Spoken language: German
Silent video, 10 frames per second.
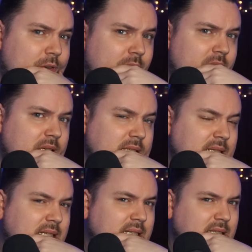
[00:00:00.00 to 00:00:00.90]
Und
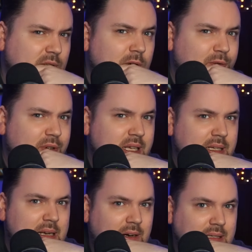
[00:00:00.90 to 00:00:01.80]
ist das jetzt gut für
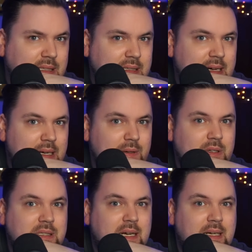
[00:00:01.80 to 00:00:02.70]
ihn ausgegangen? Ich
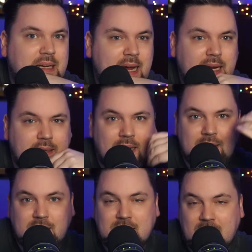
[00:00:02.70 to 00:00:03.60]
würde sagen, nein. Er
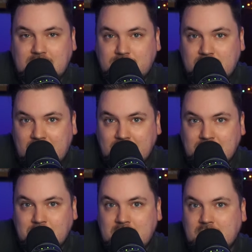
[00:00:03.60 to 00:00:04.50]
hat jetzt Angst vor der
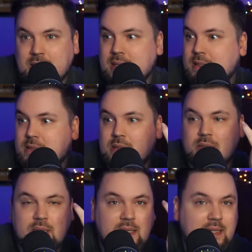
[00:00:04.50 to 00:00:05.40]
Einsamkeit, denn er hat jetzt
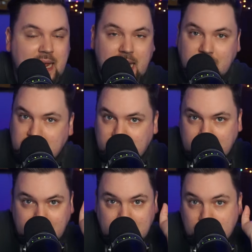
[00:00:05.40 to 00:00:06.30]
auch seine Kate, seine
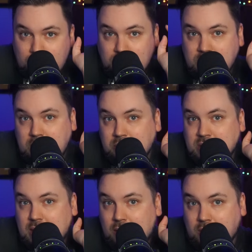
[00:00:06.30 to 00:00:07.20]
nächste große Liebe
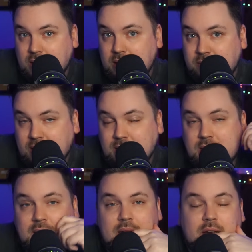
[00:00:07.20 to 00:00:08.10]
ist ja auch gegen die
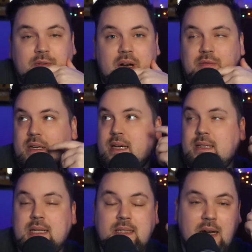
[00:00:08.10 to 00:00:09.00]
Wand gefahren. Vielleicht
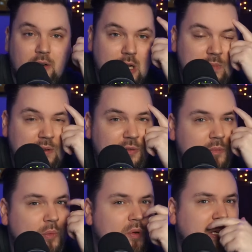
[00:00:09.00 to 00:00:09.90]
kriegt er die auch nochmal für
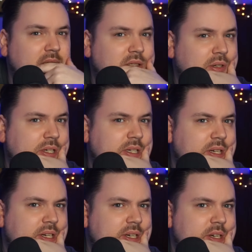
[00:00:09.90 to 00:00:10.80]
einen Monat zurück.
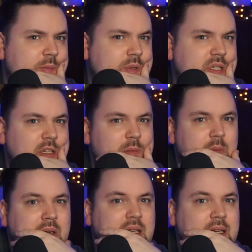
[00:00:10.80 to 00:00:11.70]
Muss er
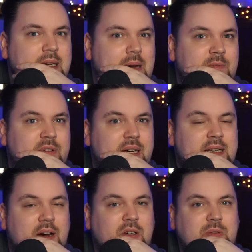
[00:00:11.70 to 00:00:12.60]
nochmal mit China
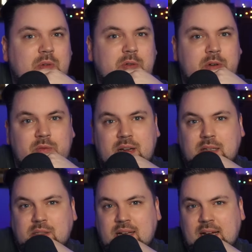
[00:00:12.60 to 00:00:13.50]
vielleicht auswürfeln, wer
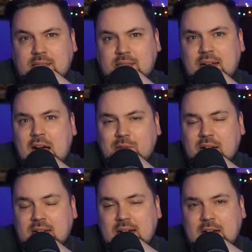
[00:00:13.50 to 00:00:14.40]
da zuerst darf.
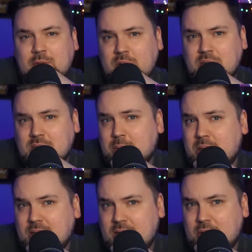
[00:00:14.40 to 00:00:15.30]
Keine Ahnung, wie das da
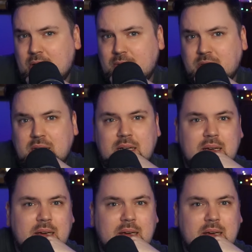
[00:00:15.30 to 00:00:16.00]
bei denen läuft.